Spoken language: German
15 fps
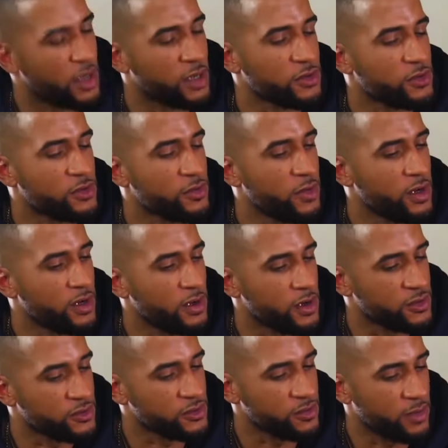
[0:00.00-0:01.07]
Ja, lass uns, mal,
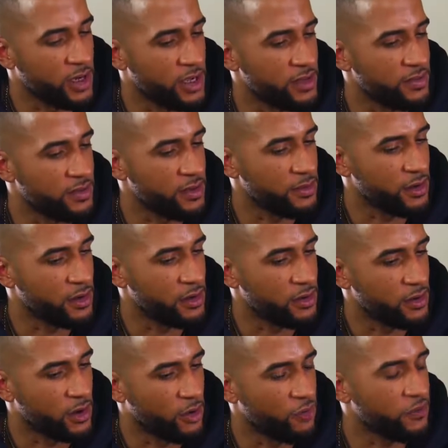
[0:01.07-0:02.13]
lass uns mal ein
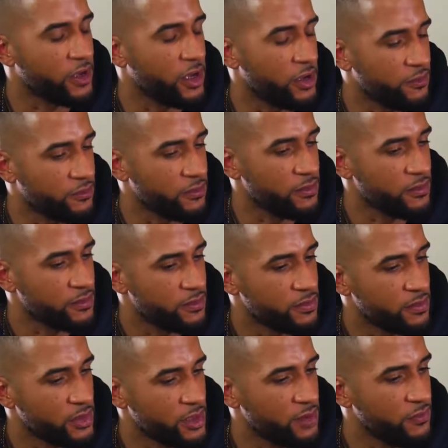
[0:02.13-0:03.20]
Thema aufgreifen.
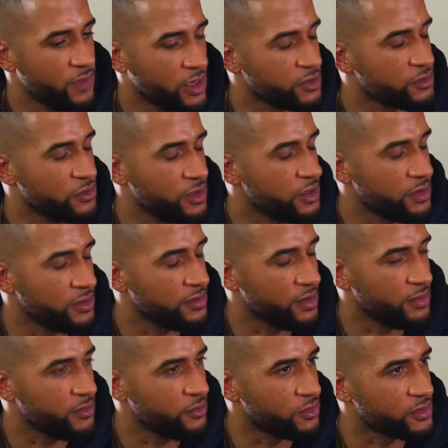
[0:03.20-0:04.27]
Irgendwie hast du irgendein
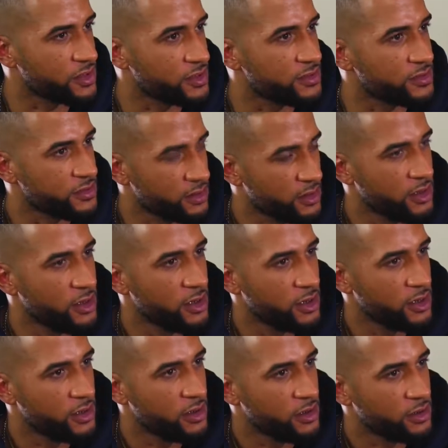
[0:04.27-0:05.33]
Thema, wo du sagst,
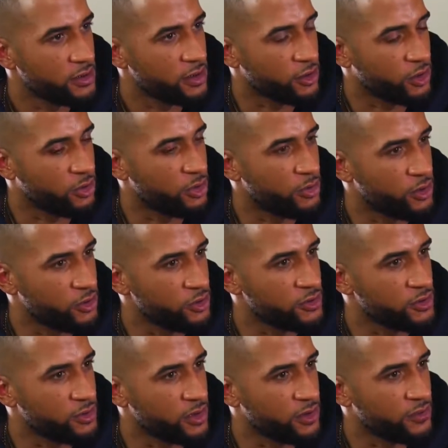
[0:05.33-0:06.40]
da können wir mal
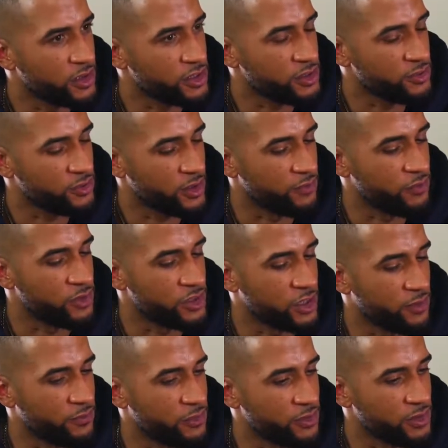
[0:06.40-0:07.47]
kurz drüber quatschen und dann würde ich
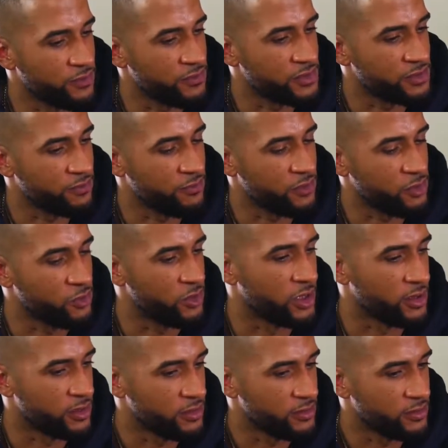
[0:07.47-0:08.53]
gerne von dir wissen, wie du
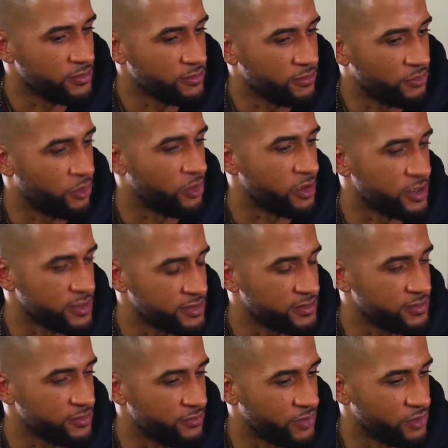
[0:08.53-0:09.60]
dann
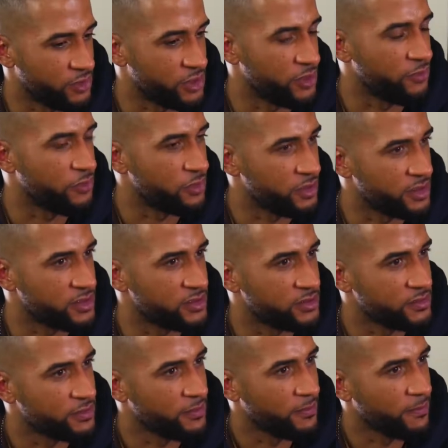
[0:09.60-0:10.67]
vorgehst, wenn du dich
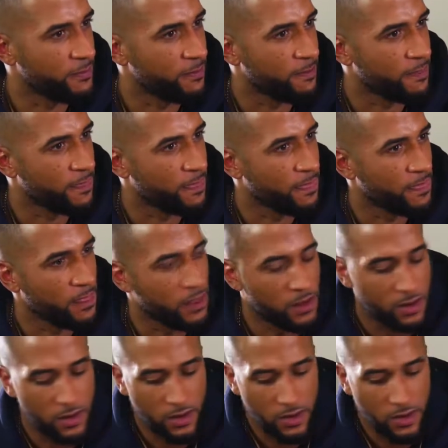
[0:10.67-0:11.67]
informierst. Sag du ruhig ein Thema.